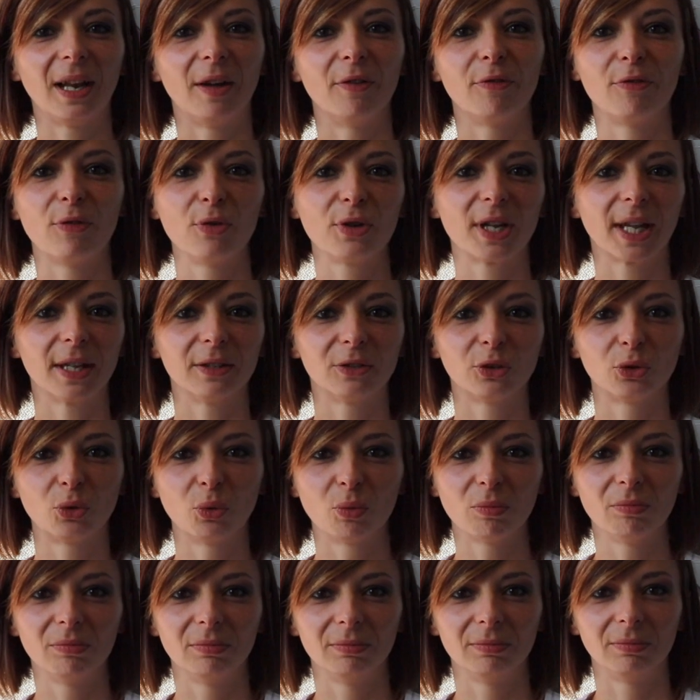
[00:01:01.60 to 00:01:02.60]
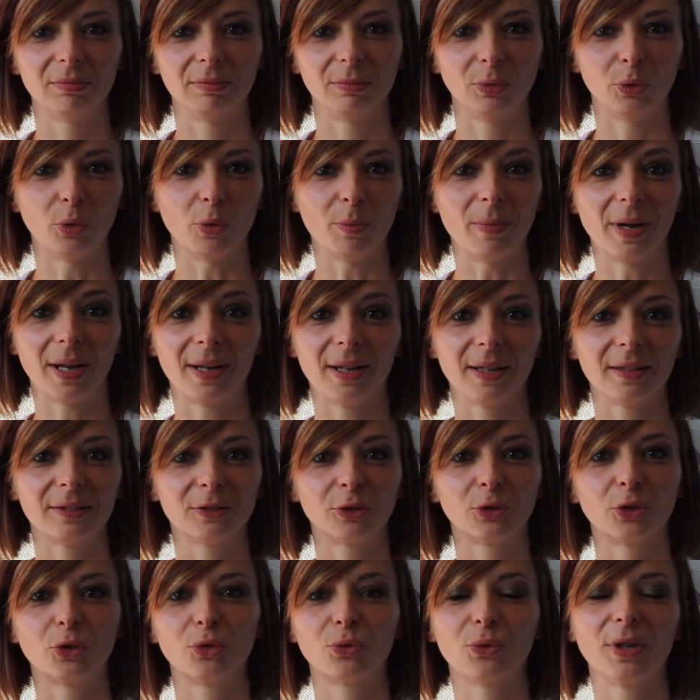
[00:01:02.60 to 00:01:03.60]
la vocation de
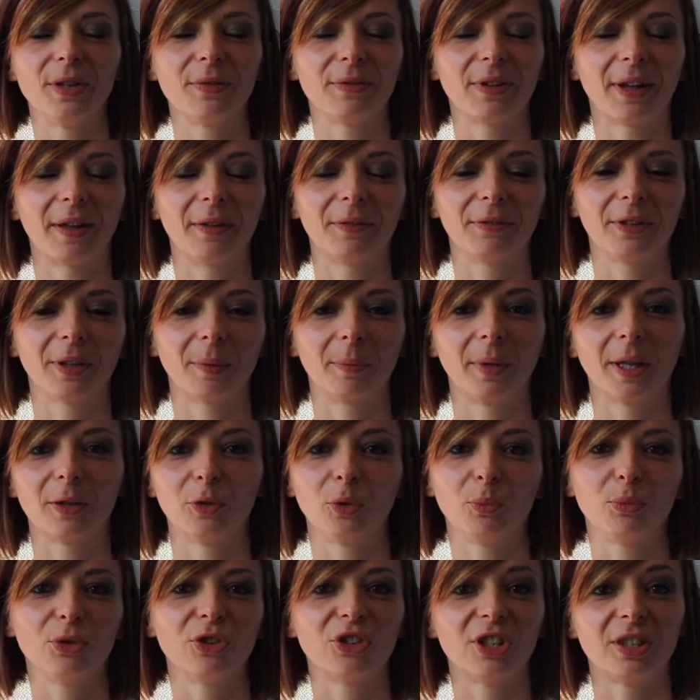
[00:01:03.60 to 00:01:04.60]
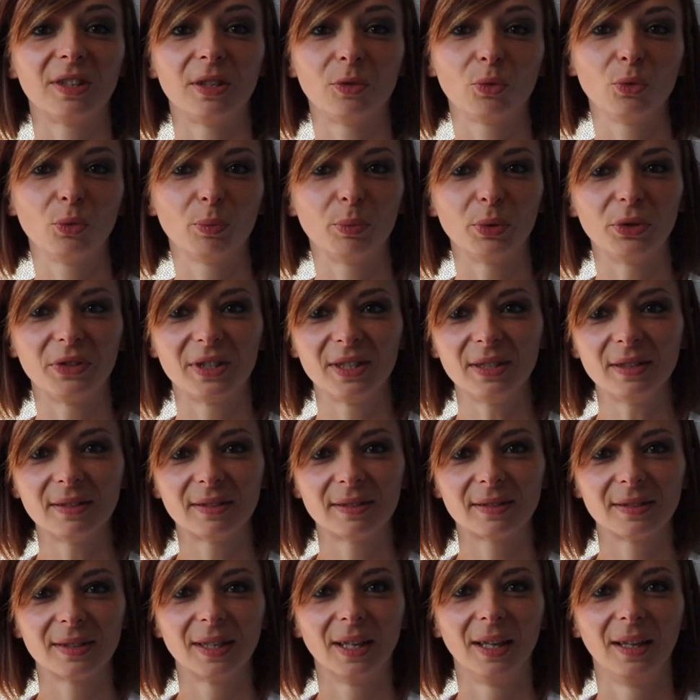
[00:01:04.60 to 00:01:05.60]
base, que je voulais faire infirmière depuis que j'étais toute
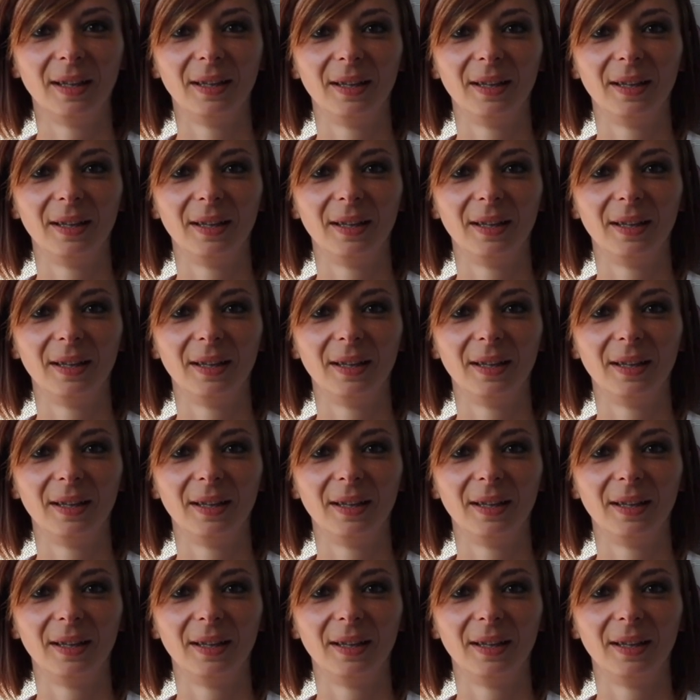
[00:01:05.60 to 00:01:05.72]
petite.